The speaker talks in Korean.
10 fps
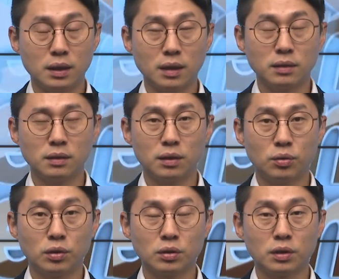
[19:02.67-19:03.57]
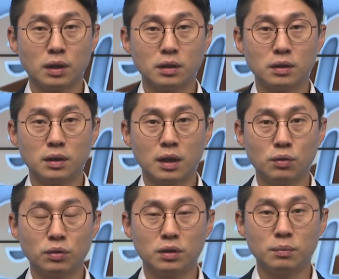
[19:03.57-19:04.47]
상승세로 전환을
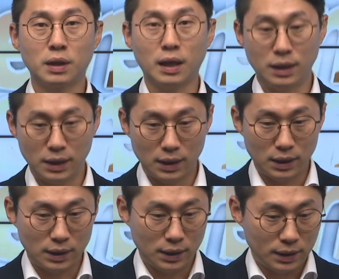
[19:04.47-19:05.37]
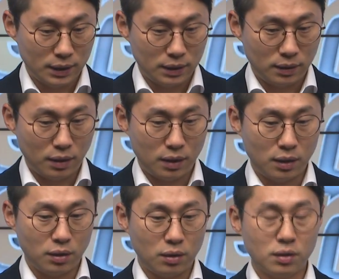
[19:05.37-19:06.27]
하고 있습니다. 네,
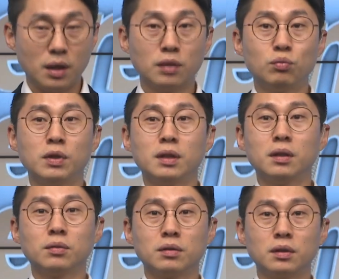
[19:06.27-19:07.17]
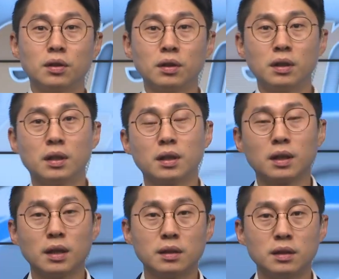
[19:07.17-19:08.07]
어, 제가 준비한 내용들은
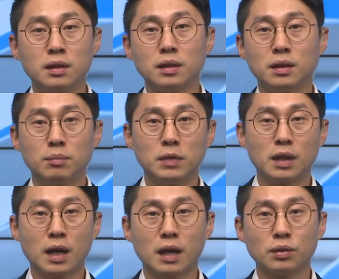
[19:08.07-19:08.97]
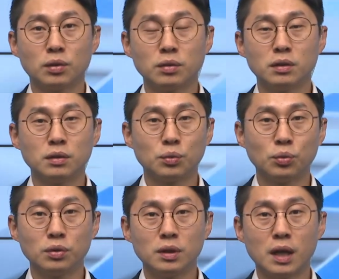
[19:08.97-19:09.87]
여기까지입니다. 저는
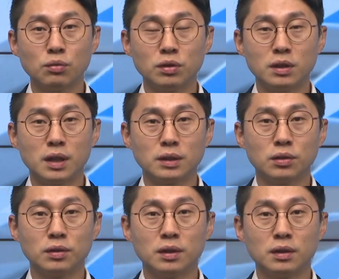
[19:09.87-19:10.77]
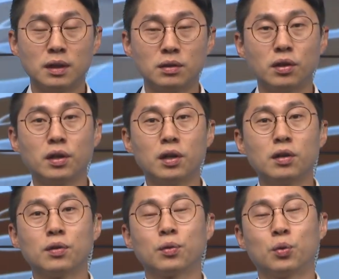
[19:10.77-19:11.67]
오늘 하루 시장 정리를 해서요.
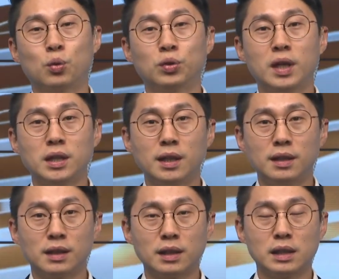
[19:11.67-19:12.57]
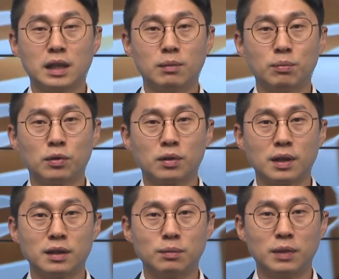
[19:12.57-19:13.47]
오후 세 시에 다시 찾아뵙도록
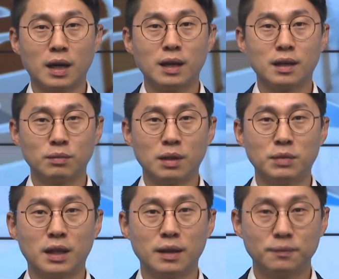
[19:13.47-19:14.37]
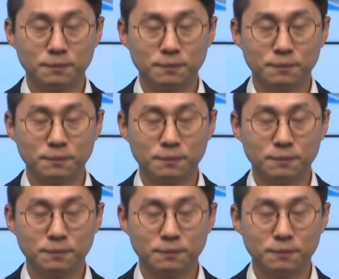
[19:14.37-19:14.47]
하겠습니다. 감사합니다.